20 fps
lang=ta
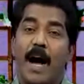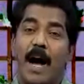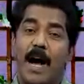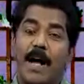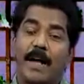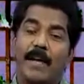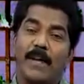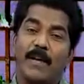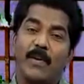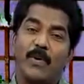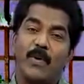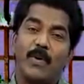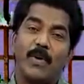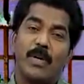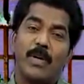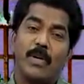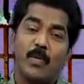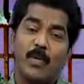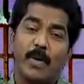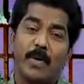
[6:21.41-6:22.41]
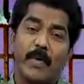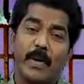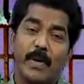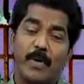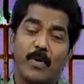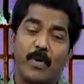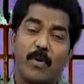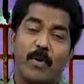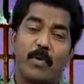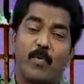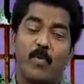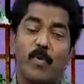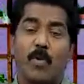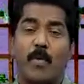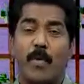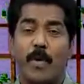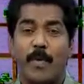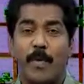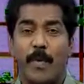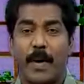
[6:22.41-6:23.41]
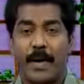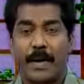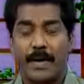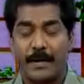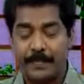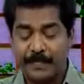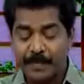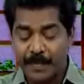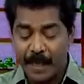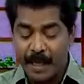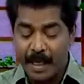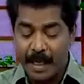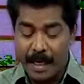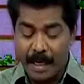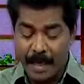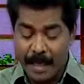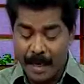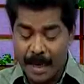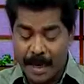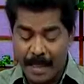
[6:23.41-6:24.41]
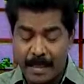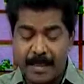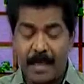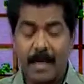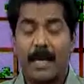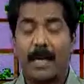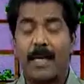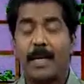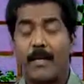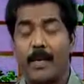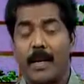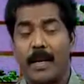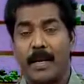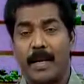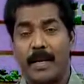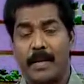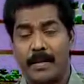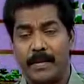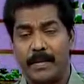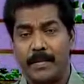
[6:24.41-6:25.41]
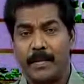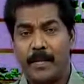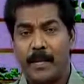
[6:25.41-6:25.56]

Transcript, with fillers: அங்கு நின்று கொண்டு ஒருவருக்கொருவர் முறமுறுப்பார்கள் இங்கே அதுதான் நடைபெறுகிறது